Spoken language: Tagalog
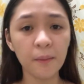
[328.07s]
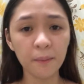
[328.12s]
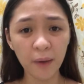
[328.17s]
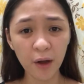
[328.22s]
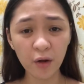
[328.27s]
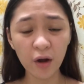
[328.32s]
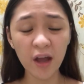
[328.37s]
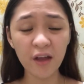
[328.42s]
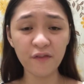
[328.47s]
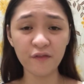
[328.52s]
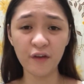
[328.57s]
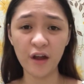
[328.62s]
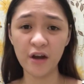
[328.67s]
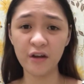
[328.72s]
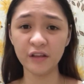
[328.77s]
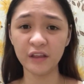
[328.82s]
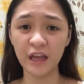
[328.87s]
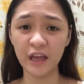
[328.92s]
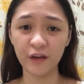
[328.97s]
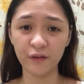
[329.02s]
Pero I'm
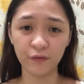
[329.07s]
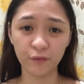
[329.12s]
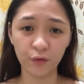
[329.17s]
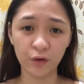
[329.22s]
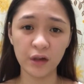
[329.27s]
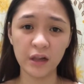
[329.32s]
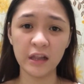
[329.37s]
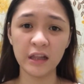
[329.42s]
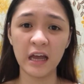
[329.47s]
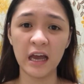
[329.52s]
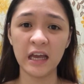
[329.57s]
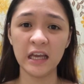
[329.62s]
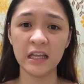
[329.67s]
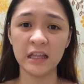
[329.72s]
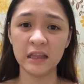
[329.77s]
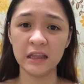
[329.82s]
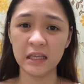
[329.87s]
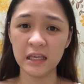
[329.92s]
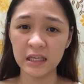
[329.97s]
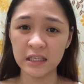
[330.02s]
very thankful na
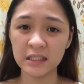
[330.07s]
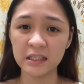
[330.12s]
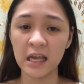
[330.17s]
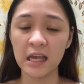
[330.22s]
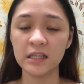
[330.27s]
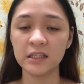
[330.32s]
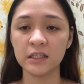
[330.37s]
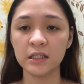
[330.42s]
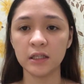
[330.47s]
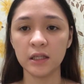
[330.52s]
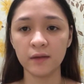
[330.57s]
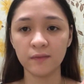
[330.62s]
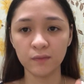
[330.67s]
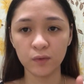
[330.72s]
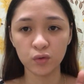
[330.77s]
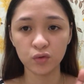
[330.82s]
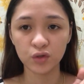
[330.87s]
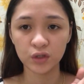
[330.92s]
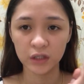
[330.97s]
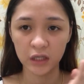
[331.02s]
hindi sensitive
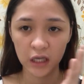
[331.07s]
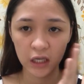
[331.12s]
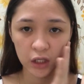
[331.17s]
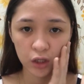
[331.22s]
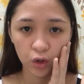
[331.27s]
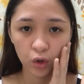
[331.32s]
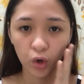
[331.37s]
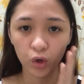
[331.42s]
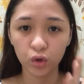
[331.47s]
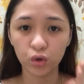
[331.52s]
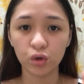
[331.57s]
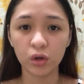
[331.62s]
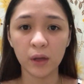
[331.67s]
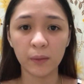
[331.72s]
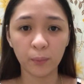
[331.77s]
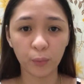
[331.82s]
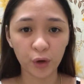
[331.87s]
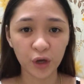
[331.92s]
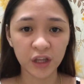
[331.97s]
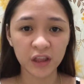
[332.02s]
yung skin ko to
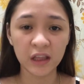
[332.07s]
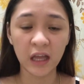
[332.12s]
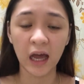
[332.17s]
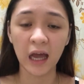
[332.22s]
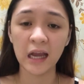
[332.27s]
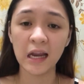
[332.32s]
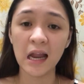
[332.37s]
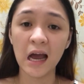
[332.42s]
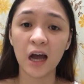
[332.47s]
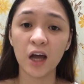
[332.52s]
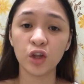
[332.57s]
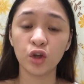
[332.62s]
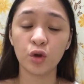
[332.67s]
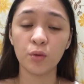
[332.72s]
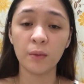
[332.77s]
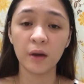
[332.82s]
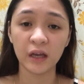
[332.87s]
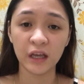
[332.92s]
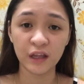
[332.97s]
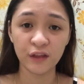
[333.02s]
the point na kailangan ko
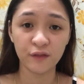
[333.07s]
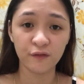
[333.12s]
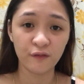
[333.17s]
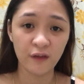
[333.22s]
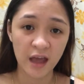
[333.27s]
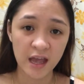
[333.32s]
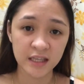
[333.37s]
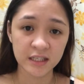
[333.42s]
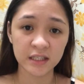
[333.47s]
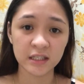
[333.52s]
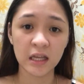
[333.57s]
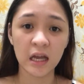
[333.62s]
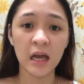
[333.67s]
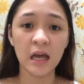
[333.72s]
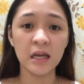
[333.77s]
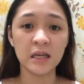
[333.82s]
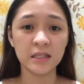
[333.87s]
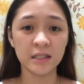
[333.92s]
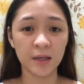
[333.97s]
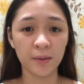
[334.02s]
mag-invest
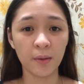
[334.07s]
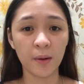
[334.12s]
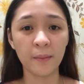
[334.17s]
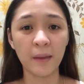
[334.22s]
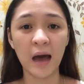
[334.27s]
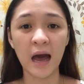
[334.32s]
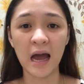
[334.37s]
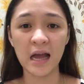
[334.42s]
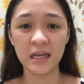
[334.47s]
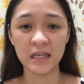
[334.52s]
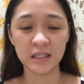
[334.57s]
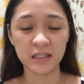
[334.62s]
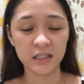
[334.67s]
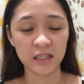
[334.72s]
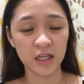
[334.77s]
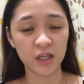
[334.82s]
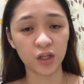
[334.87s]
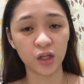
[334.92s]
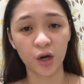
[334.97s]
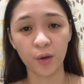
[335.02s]
sa mamahaling
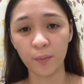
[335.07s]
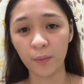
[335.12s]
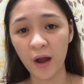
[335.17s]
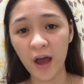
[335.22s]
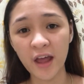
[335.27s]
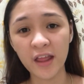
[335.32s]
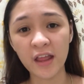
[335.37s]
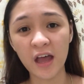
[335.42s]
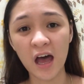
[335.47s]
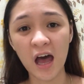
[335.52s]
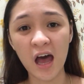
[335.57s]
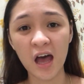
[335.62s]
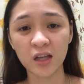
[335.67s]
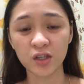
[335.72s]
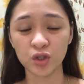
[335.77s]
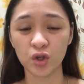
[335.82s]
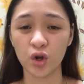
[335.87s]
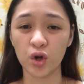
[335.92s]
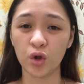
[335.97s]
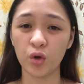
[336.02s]
skincare
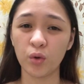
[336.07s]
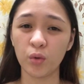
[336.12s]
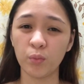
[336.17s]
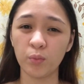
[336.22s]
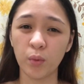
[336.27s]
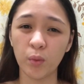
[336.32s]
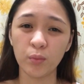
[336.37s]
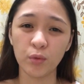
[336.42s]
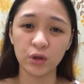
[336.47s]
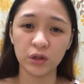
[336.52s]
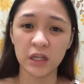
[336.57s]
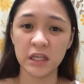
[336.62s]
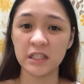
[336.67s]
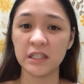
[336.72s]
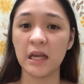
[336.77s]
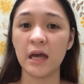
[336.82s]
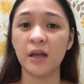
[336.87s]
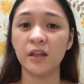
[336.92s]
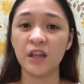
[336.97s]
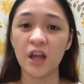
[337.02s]
products or pumunta
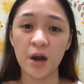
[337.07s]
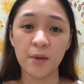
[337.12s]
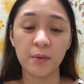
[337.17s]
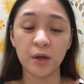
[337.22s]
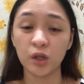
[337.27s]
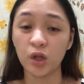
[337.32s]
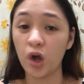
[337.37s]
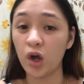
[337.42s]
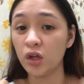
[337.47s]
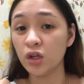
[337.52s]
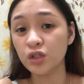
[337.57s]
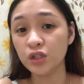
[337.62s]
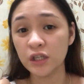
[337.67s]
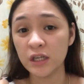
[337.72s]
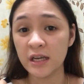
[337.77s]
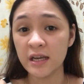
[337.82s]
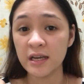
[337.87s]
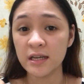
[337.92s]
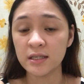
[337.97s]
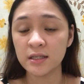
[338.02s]
sa
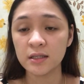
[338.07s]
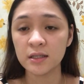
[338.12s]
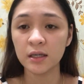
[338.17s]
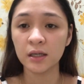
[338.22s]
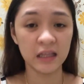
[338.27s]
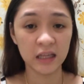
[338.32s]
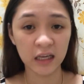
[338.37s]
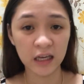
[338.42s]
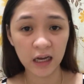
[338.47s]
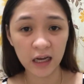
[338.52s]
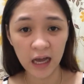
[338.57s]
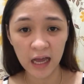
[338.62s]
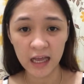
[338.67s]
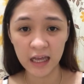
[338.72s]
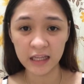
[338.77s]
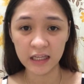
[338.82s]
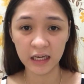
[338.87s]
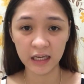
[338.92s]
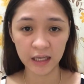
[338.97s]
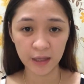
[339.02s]
dermatologist. Hindi
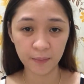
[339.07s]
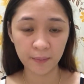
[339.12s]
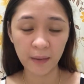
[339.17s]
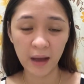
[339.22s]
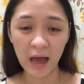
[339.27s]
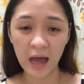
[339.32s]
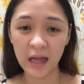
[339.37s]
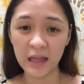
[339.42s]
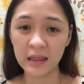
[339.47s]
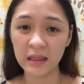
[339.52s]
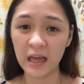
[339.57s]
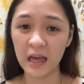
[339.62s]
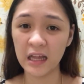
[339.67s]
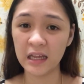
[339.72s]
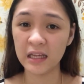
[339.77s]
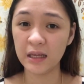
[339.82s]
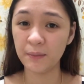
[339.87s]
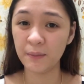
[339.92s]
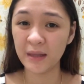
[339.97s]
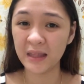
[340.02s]
kagaya ng iba na
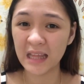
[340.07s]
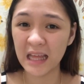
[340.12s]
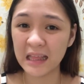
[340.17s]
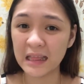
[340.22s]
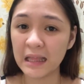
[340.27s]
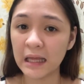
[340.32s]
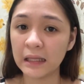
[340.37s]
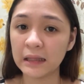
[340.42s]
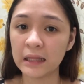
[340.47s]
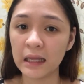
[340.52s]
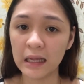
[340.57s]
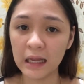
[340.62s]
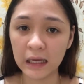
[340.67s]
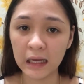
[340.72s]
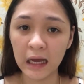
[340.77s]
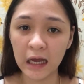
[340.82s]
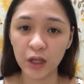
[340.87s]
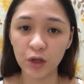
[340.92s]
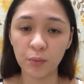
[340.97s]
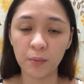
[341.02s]
limited lang
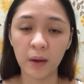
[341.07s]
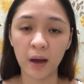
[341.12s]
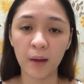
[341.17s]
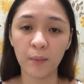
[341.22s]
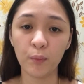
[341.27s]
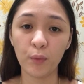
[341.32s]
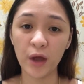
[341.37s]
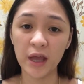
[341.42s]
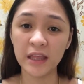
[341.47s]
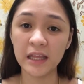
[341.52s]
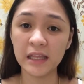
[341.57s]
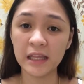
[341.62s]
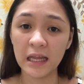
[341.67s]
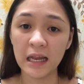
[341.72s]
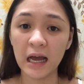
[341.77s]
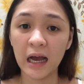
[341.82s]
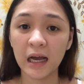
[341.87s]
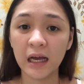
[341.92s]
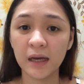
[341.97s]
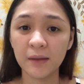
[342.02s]
talaga yung mga pwede
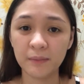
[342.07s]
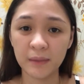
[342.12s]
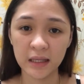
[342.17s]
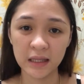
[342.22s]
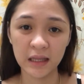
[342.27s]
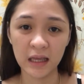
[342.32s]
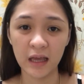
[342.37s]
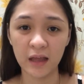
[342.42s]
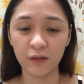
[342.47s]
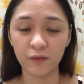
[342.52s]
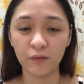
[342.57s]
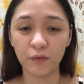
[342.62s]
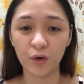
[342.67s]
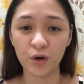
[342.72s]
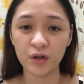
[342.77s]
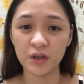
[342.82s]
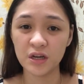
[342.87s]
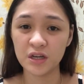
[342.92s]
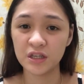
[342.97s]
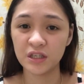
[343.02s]
nilang gamitin
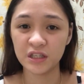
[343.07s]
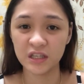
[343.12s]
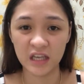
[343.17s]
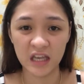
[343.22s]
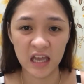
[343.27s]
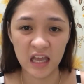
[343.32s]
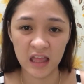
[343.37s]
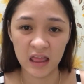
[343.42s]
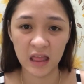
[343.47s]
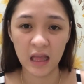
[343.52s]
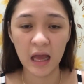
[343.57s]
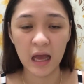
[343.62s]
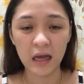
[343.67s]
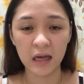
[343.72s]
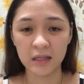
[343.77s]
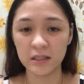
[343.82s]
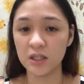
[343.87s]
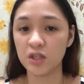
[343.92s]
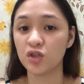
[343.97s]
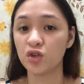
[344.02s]
for their skin
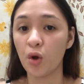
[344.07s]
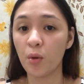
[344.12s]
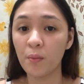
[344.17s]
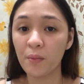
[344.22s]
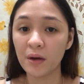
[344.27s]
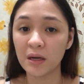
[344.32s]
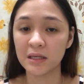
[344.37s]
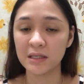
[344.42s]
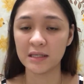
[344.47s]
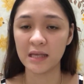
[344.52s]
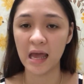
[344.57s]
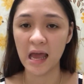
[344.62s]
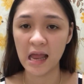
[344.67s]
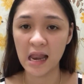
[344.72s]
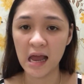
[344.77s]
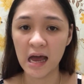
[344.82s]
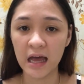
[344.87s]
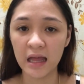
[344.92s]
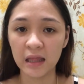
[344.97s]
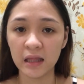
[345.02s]
kasi sobrang
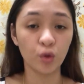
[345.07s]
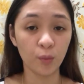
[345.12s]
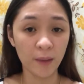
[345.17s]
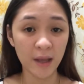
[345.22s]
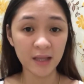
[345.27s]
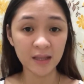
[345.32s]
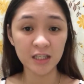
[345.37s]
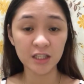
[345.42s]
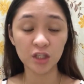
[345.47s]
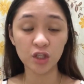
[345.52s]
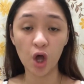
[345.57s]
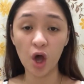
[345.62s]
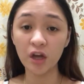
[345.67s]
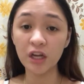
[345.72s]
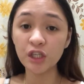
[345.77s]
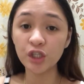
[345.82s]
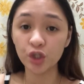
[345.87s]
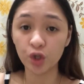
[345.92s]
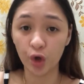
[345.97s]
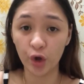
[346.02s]
selan. To make the
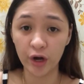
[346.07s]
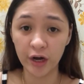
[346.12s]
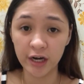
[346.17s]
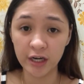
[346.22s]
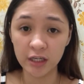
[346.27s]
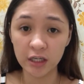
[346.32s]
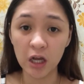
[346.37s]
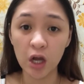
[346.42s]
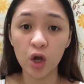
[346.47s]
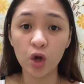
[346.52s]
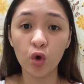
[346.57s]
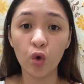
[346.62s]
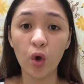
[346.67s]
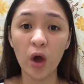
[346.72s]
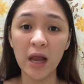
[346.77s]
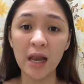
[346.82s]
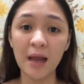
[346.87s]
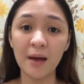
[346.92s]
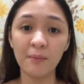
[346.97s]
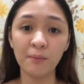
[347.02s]
story short, kung
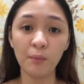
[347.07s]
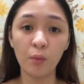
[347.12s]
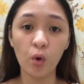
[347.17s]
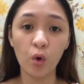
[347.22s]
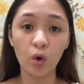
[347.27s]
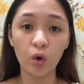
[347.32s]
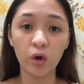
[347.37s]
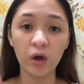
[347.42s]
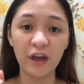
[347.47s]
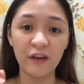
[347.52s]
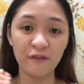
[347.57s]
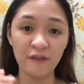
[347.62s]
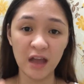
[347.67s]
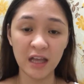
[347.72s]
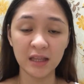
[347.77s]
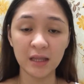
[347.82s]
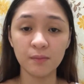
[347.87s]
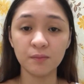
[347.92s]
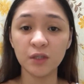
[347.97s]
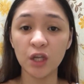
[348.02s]
alam mong
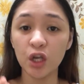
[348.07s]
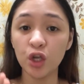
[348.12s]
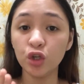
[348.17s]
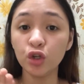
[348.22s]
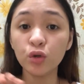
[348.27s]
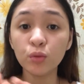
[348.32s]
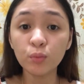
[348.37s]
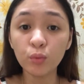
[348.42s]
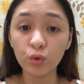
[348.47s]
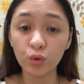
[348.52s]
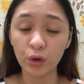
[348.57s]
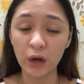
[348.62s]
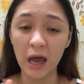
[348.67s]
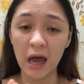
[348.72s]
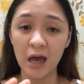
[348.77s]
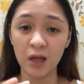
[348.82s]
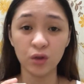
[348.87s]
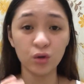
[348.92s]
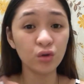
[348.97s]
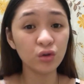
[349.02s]
effective sa'yo yung
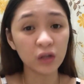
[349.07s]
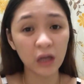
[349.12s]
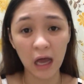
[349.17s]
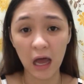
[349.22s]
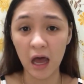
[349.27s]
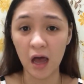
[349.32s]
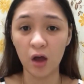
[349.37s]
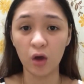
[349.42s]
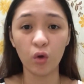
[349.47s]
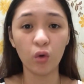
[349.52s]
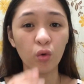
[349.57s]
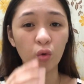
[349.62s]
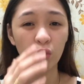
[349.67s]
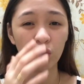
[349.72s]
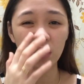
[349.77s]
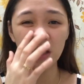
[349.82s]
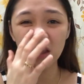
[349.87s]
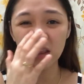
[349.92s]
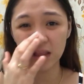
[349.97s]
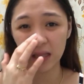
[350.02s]
mura, dun ka.
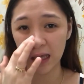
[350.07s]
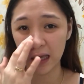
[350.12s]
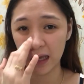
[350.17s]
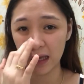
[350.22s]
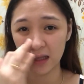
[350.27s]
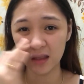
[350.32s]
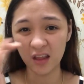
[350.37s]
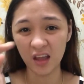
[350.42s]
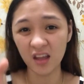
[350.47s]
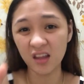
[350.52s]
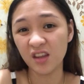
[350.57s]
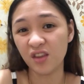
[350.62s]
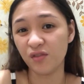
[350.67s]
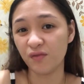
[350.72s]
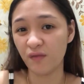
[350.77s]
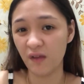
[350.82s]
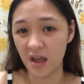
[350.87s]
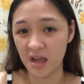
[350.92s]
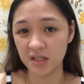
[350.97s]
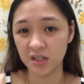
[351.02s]
Kung hindi, then
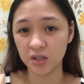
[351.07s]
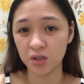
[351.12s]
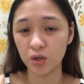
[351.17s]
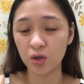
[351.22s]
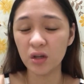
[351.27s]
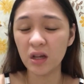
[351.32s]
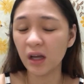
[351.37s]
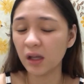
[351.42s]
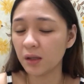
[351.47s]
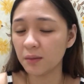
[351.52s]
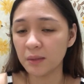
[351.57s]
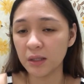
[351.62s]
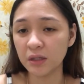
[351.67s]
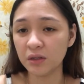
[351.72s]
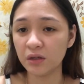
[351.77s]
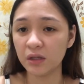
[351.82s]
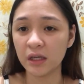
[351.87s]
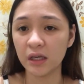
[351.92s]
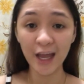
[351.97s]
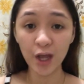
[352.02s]
invest. Yun lang naman
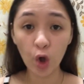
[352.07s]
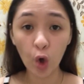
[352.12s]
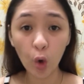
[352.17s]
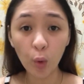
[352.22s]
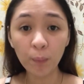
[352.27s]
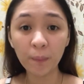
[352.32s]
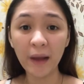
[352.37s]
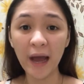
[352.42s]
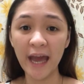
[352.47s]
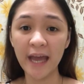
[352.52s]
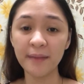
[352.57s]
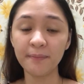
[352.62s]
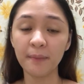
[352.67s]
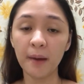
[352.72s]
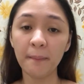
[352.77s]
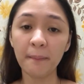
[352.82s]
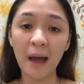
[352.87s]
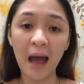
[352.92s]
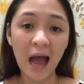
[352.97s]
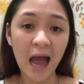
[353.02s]
yun. I hope kahit
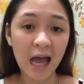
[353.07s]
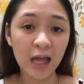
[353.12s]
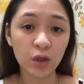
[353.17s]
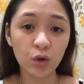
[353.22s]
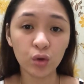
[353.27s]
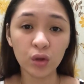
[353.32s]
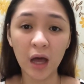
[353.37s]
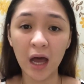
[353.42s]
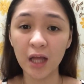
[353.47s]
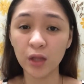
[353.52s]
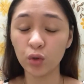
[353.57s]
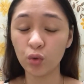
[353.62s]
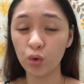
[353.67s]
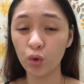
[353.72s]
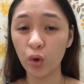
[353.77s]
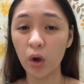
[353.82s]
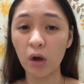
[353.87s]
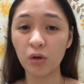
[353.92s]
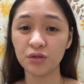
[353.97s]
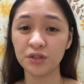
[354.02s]
papaano
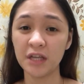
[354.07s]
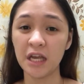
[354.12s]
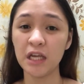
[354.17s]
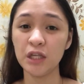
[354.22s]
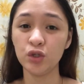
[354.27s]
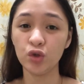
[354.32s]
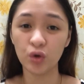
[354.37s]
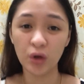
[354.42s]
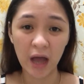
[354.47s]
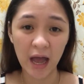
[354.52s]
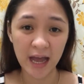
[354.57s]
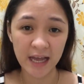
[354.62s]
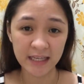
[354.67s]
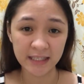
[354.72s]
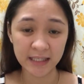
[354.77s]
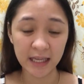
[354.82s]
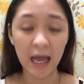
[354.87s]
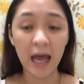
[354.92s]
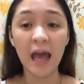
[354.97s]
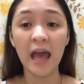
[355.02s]
nakatulong ako sa inyo
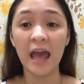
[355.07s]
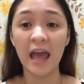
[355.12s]
guys.